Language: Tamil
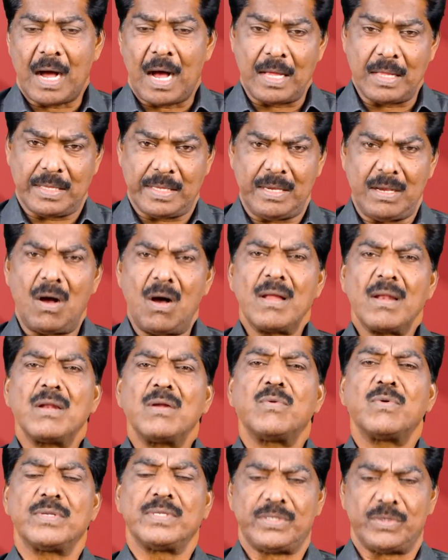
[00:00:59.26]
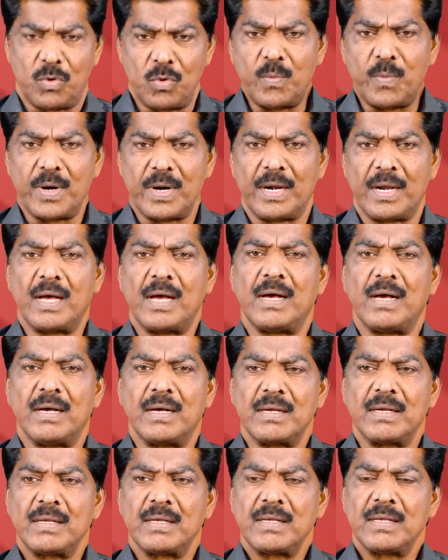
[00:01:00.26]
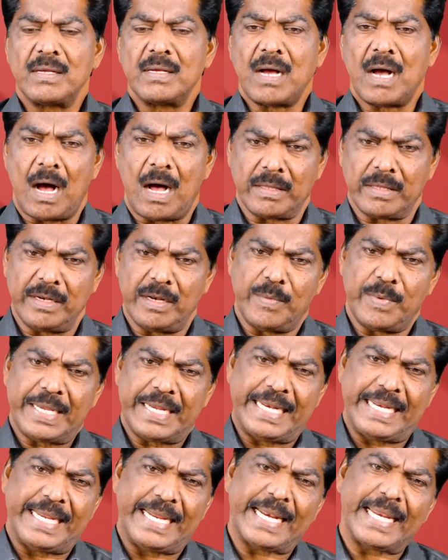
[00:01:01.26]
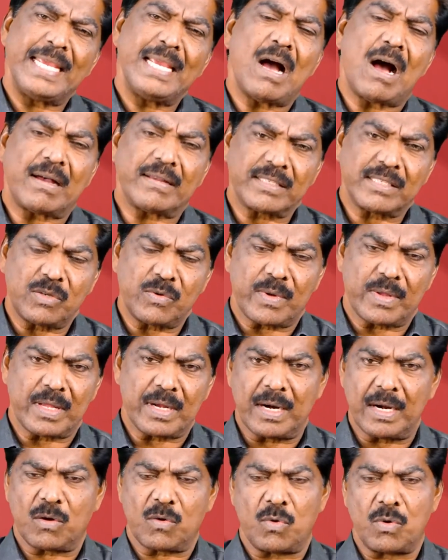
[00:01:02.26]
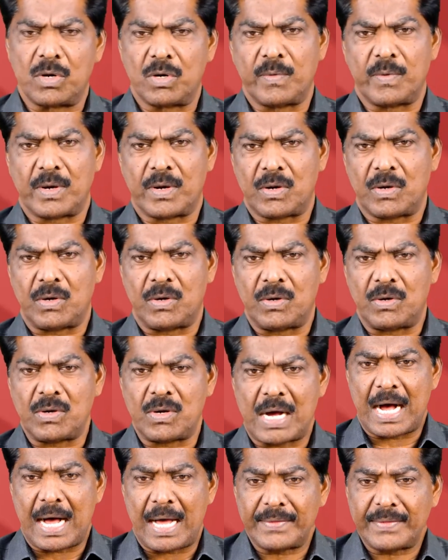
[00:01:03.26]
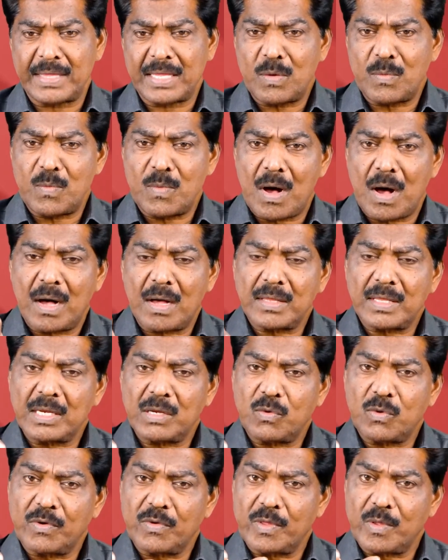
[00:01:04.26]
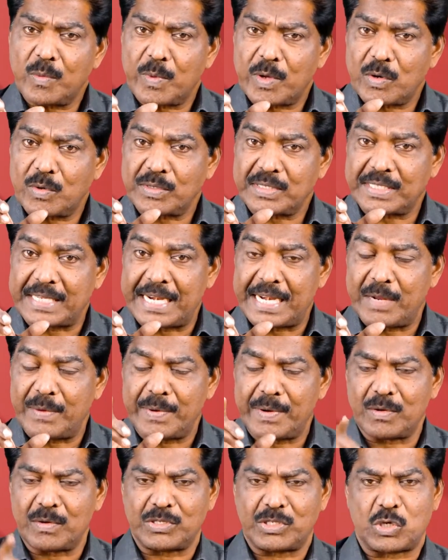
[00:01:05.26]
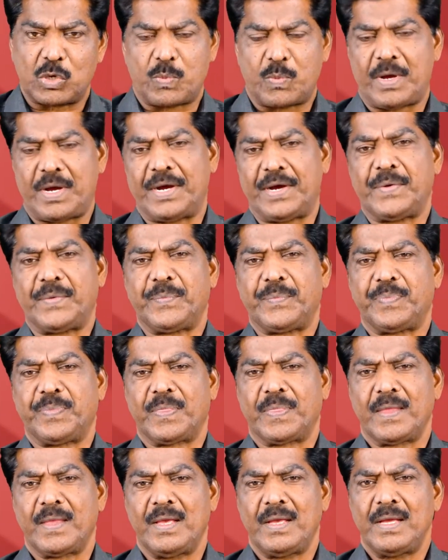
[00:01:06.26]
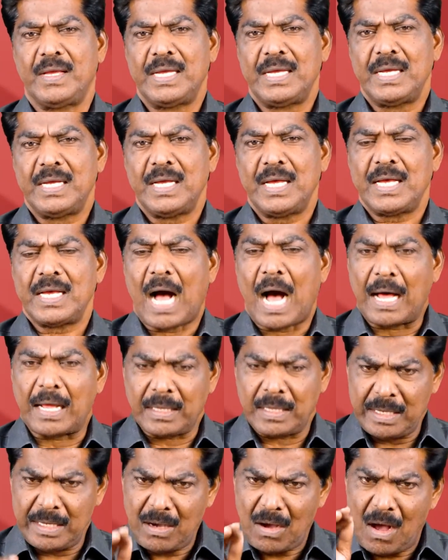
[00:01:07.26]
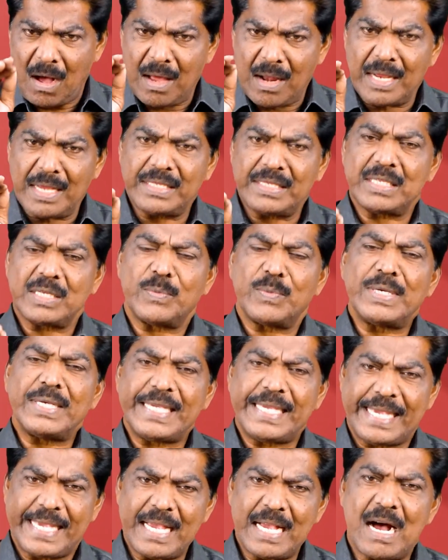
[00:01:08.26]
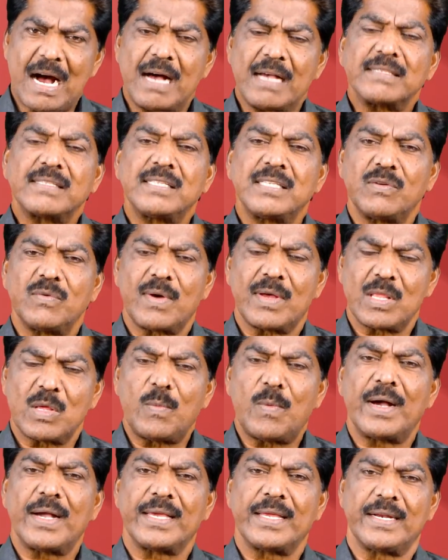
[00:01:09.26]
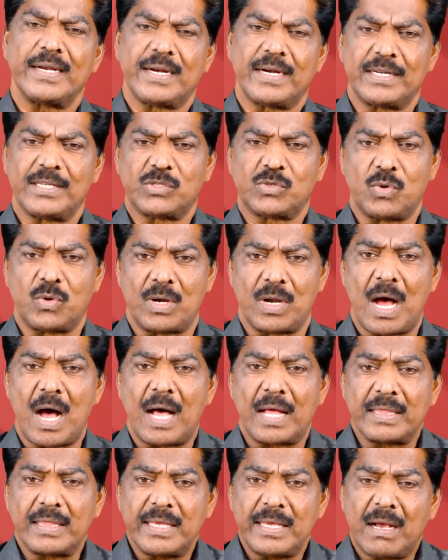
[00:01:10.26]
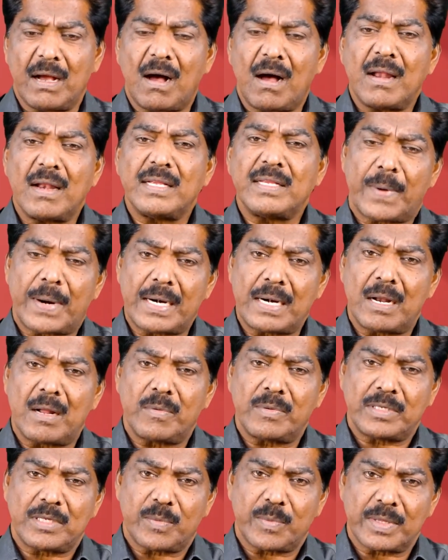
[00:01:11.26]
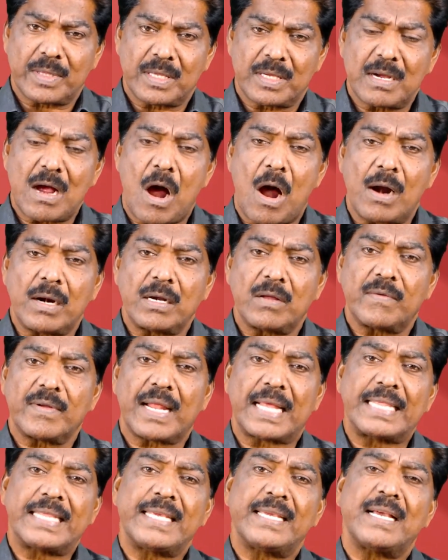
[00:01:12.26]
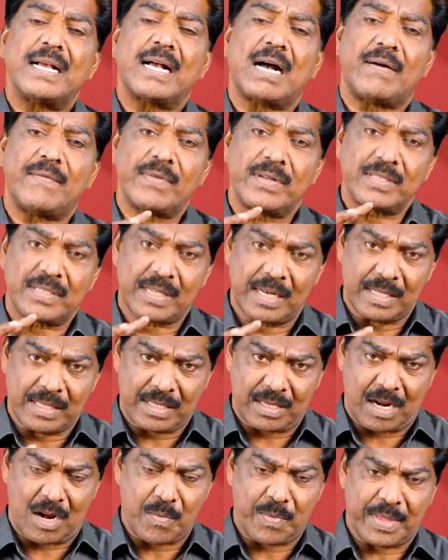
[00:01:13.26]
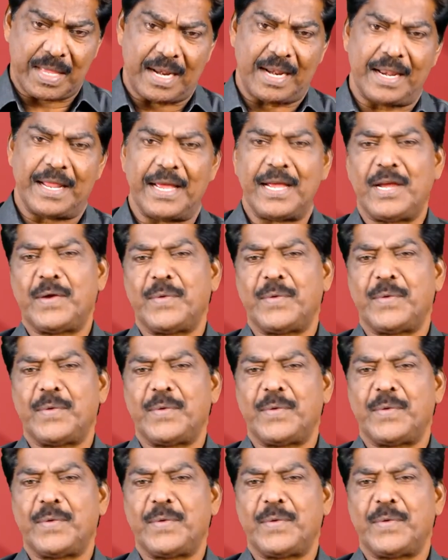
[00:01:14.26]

அதிகாலையில் ஒரு ஜெபம் பண்ணால் அது நமக்கு நிறைய ஆசீர்வாதங்களை கொண்டு வர்றோம் அந்த மாதிரி ஒரு விதமான ஒரு சென்டிமெண்ட் வச்சுருப்பாங்க அதிகாலை ஜபம் ஏன் ஆசீர்வாதமாக இருக்குன்னு சொன்னால் அதிகாலை பண்ண ஜபத்துக்கு ஆண்டவர் அதிக கவனம் செலுத்துகிறான் என்பதல்ல